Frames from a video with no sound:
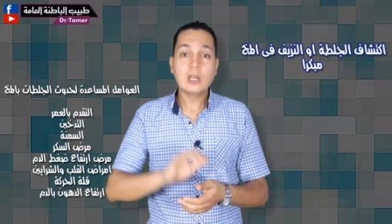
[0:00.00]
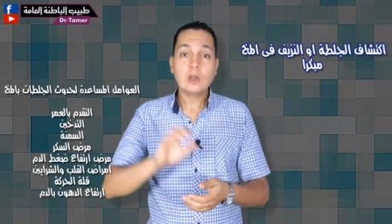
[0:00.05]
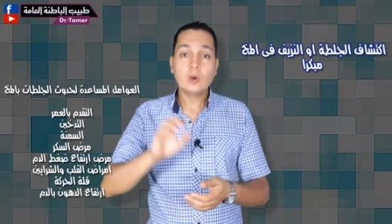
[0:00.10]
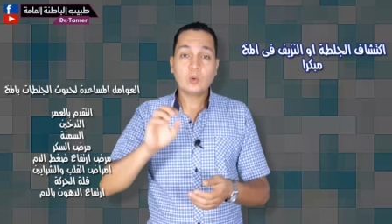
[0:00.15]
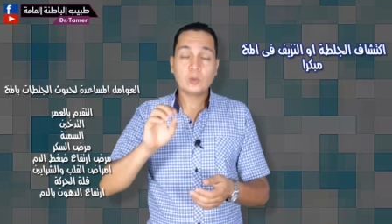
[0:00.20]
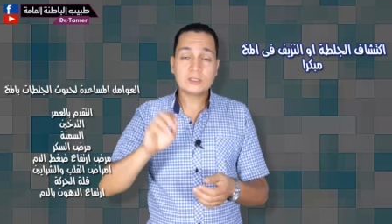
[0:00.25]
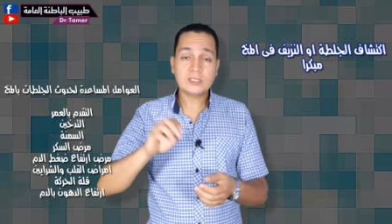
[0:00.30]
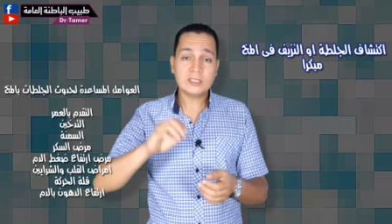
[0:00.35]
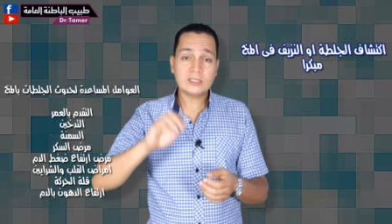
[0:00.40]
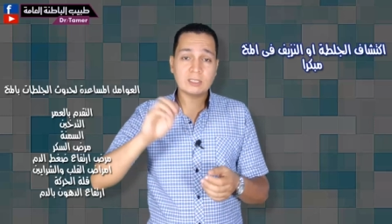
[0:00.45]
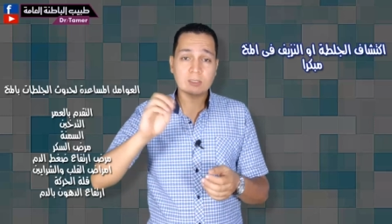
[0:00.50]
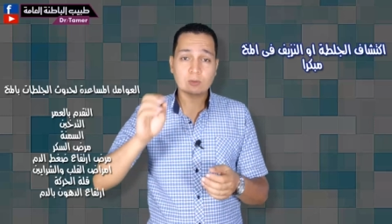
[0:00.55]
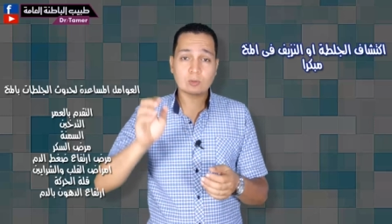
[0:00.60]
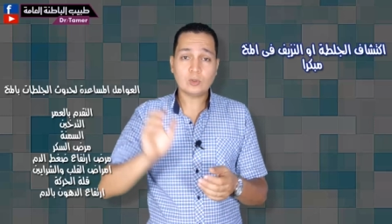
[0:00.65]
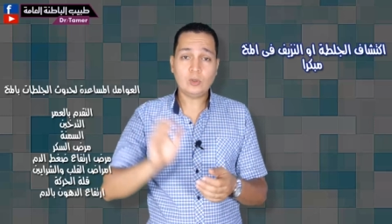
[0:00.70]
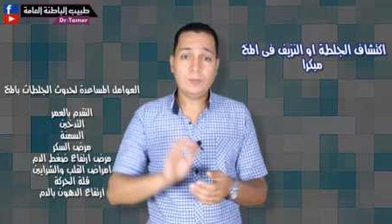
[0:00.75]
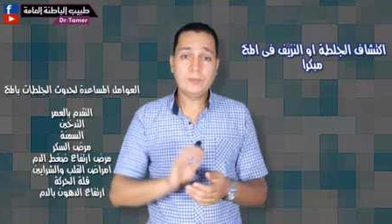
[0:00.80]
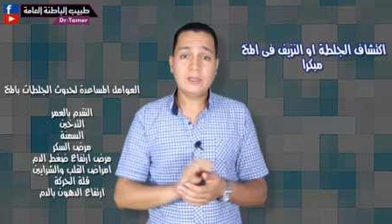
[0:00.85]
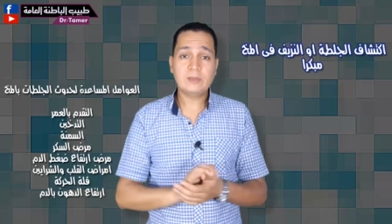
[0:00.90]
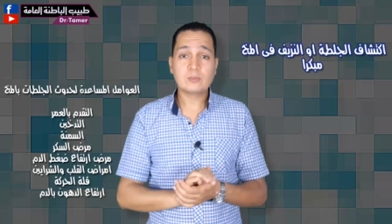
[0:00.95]
وتقدر
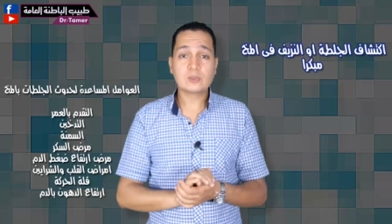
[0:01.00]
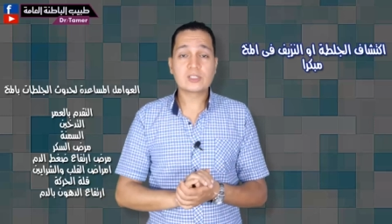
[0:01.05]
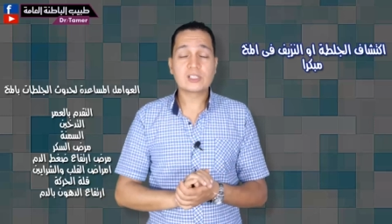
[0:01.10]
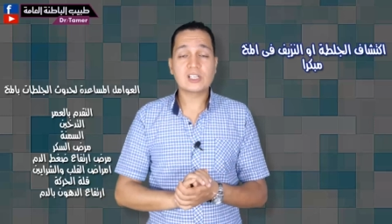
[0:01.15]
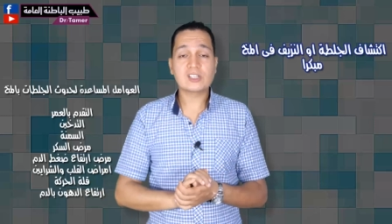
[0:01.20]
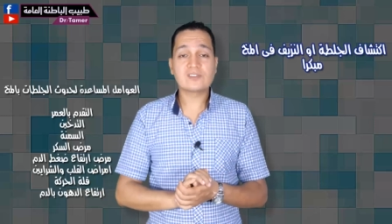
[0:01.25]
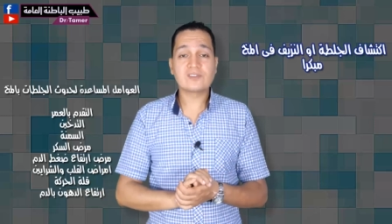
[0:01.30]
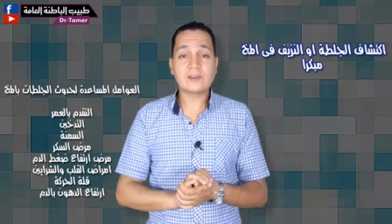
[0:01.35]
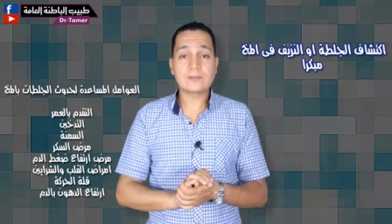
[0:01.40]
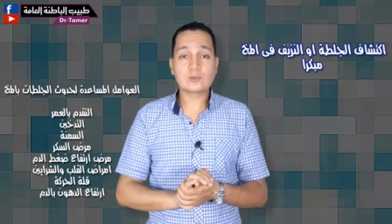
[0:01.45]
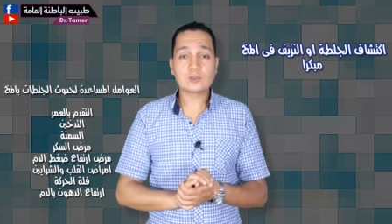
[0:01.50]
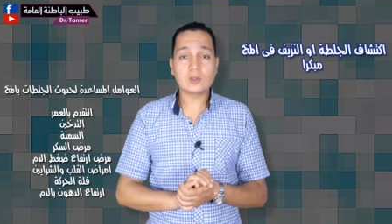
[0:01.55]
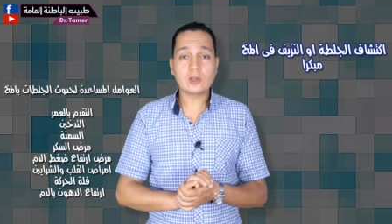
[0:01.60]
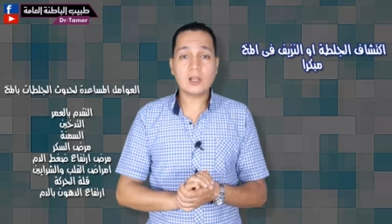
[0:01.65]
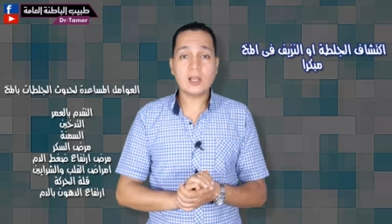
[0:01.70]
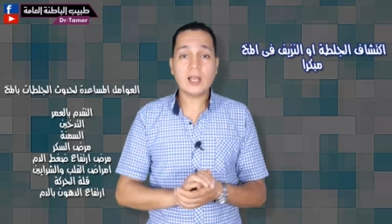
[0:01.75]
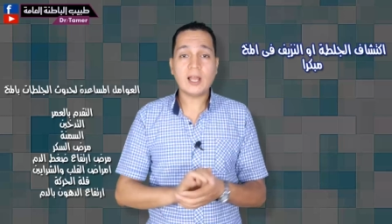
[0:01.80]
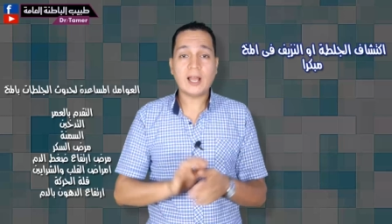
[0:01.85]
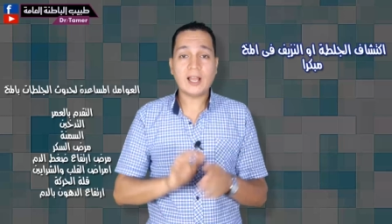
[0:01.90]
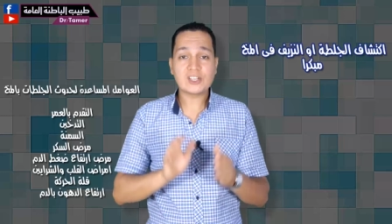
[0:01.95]
تروح بيه المستشفى
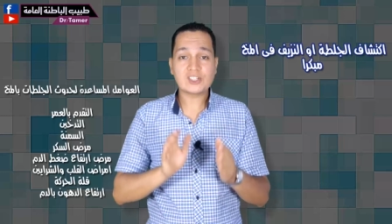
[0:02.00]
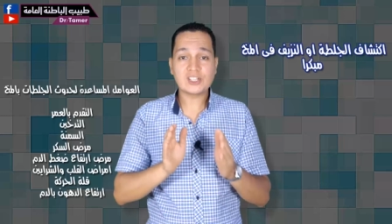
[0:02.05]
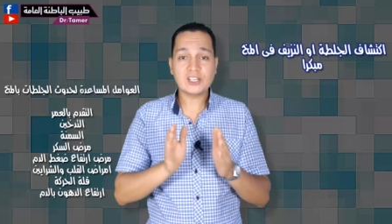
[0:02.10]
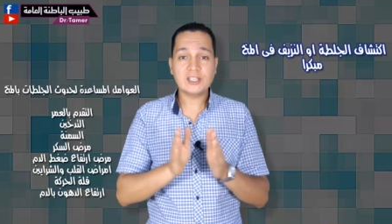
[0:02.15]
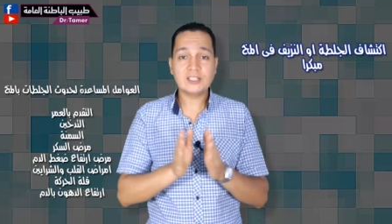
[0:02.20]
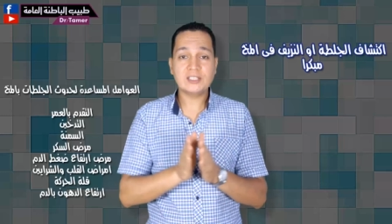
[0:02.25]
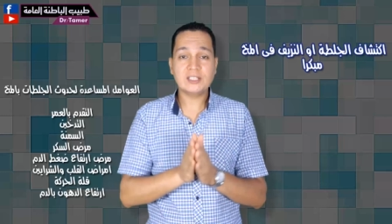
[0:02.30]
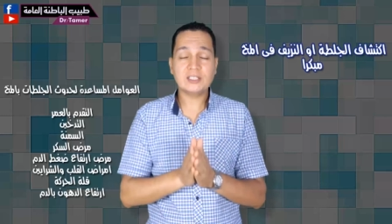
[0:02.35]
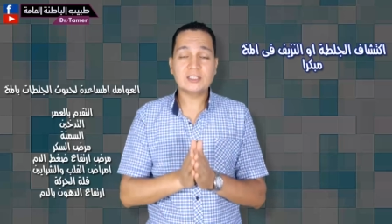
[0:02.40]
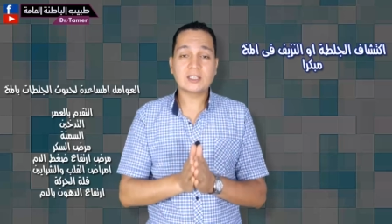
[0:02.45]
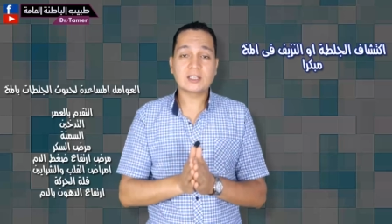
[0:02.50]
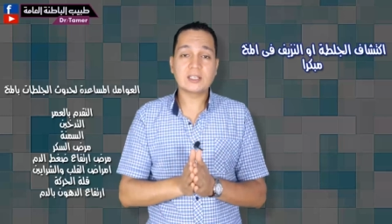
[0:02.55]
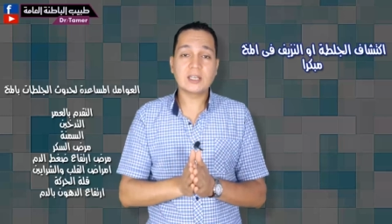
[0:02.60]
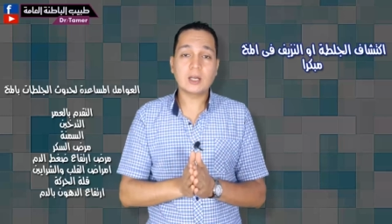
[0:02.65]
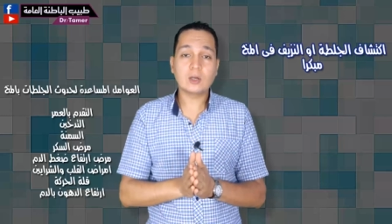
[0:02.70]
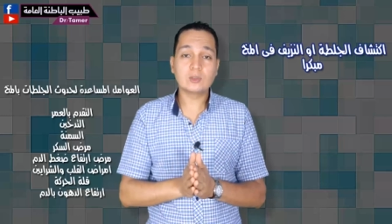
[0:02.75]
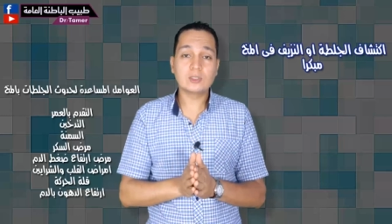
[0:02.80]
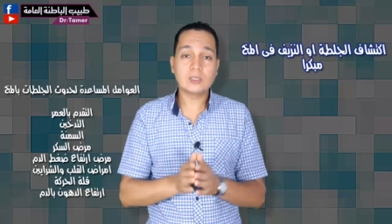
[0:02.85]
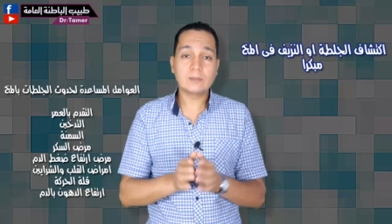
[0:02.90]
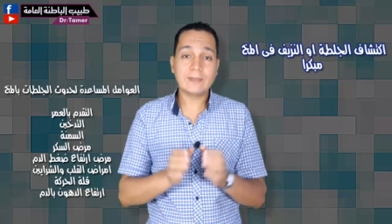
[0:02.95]
بسرعة عشان يقدر
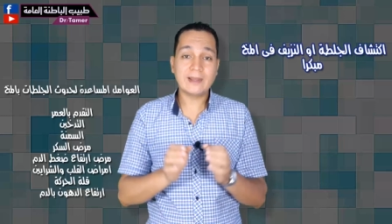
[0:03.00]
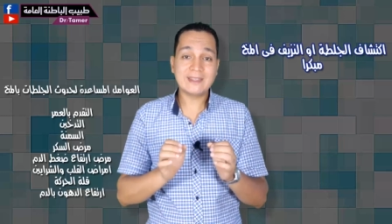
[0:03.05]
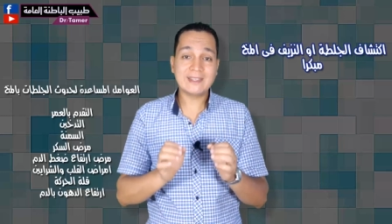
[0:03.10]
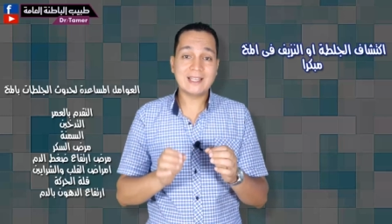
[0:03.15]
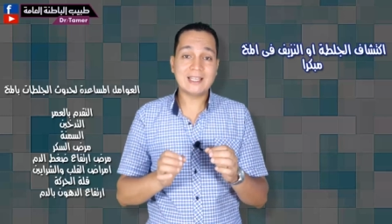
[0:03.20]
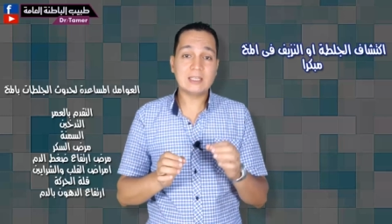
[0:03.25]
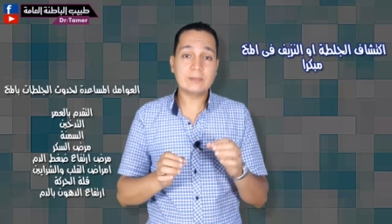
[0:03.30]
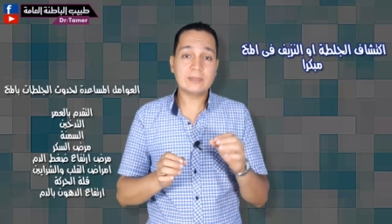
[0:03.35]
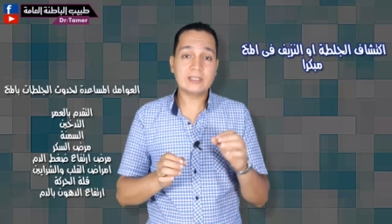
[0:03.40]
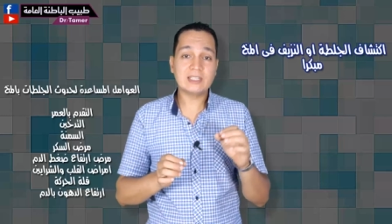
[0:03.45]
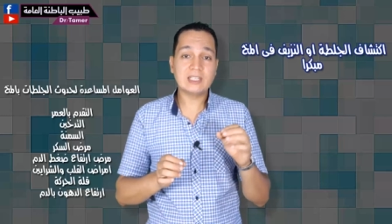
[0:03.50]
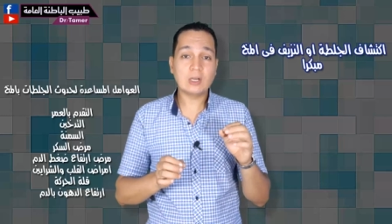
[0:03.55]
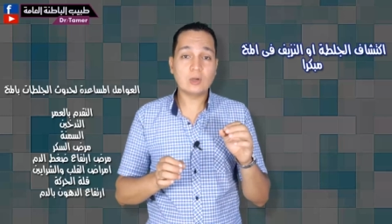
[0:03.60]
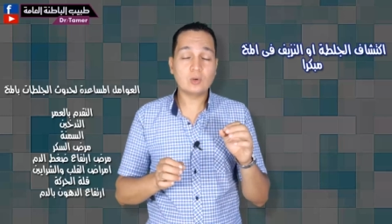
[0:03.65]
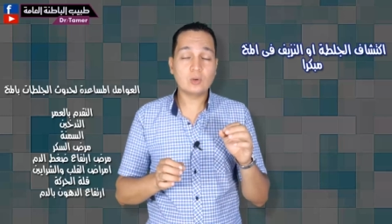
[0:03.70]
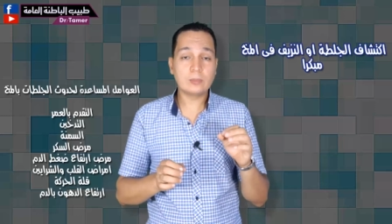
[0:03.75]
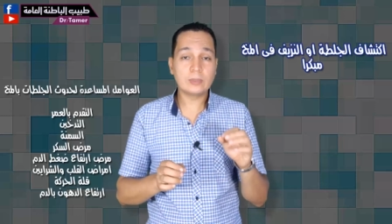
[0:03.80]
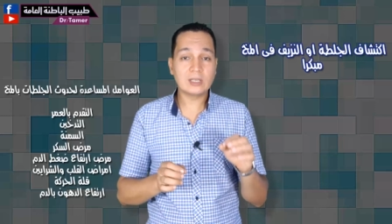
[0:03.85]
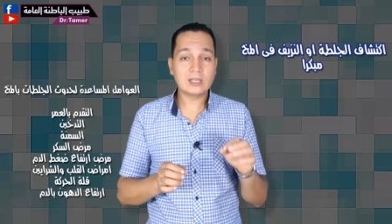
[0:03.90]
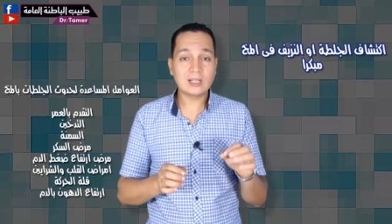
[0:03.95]
ياخد المادة اللي
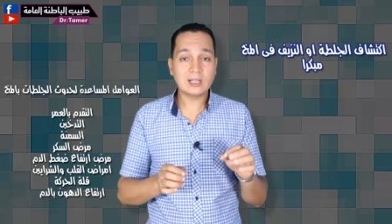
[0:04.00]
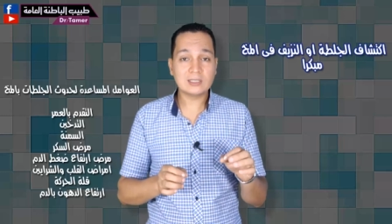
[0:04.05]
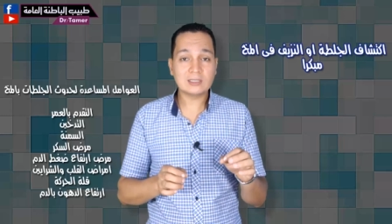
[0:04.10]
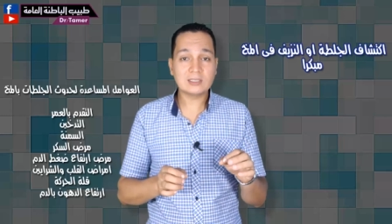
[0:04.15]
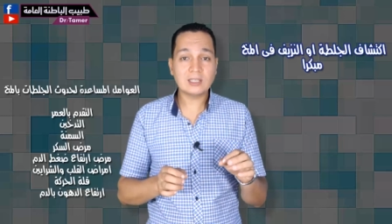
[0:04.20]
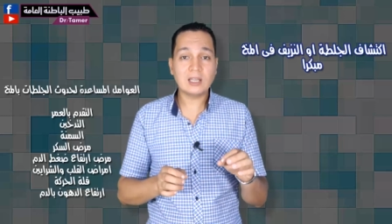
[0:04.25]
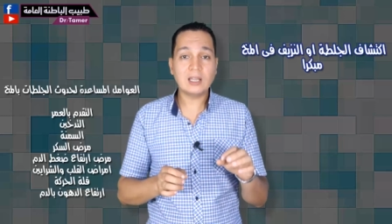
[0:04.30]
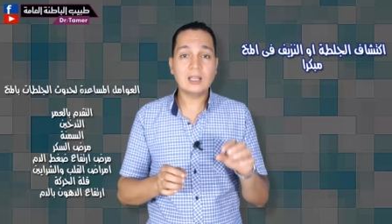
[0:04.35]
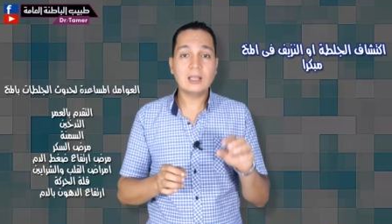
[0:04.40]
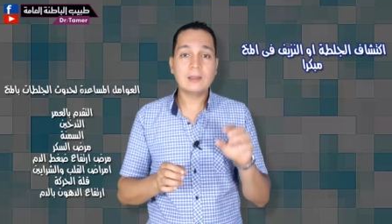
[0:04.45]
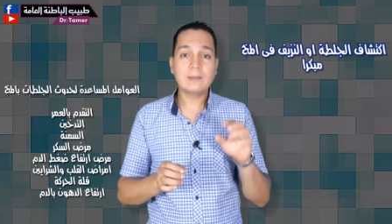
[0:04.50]
بتدوب الجلطة